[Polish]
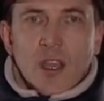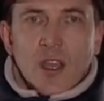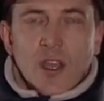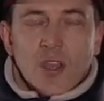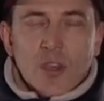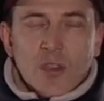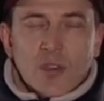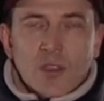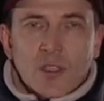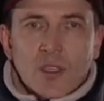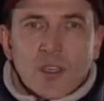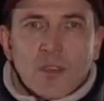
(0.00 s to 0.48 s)

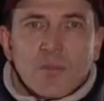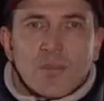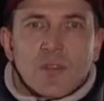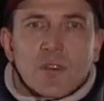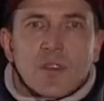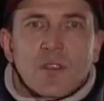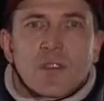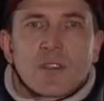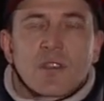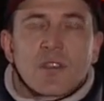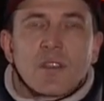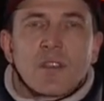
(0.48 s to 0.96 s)
Kroniki
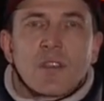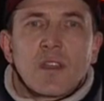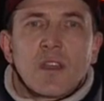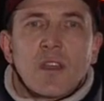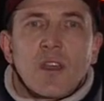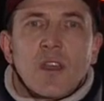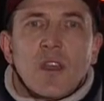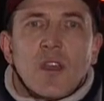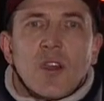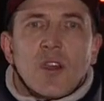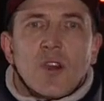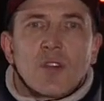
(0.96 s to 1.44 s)
policyjne
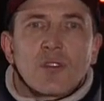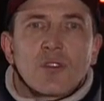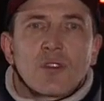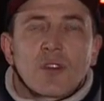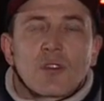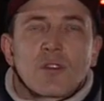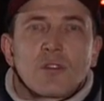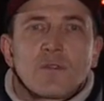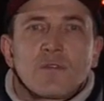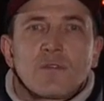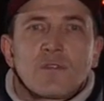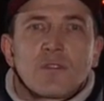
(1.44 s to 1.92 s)

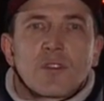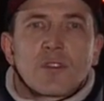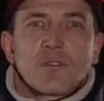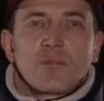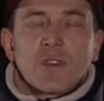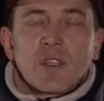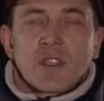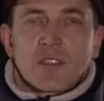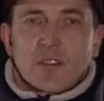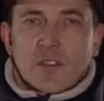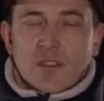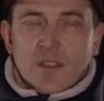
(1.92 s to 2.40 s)
odnotowują
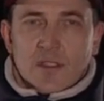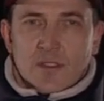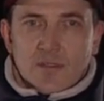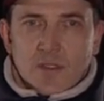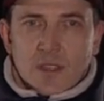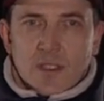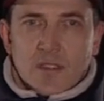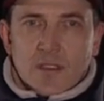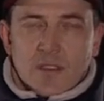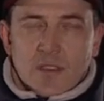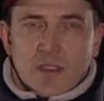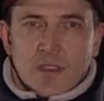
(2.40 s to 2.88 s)
ich coraz
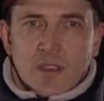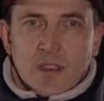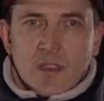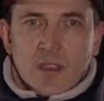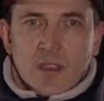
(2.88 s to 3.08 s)
więcej.